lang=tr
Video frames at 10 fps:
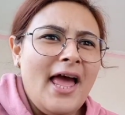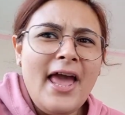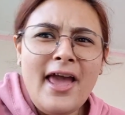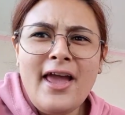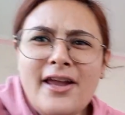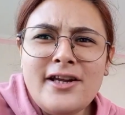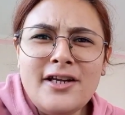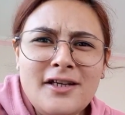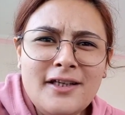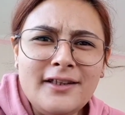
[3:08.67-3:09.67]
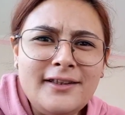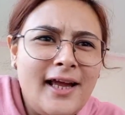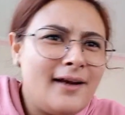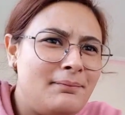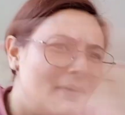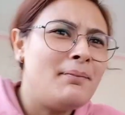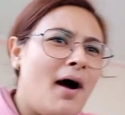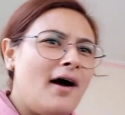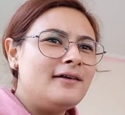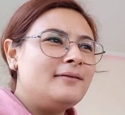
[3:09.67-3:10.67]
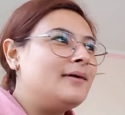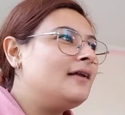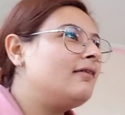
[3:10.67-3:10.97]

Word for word: Hey der bir bağırır bana